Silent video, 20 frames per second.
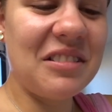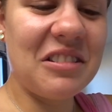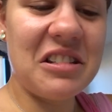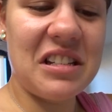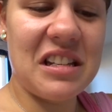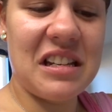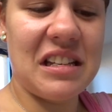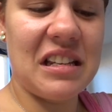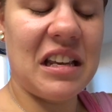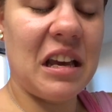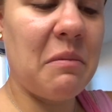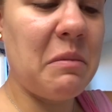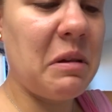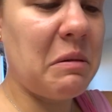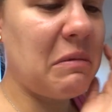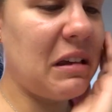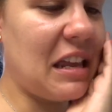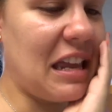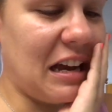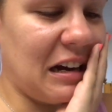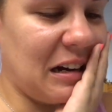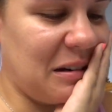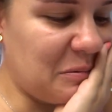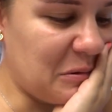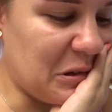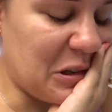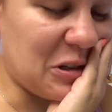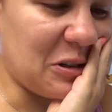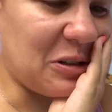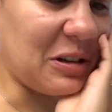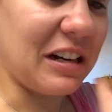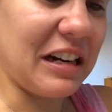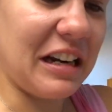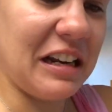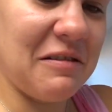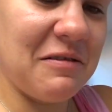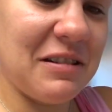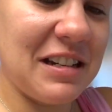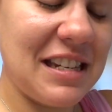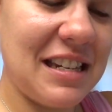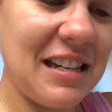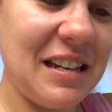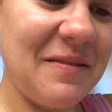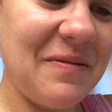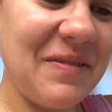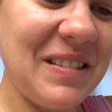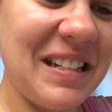no sé, es que a mí me llega mucho cariño así.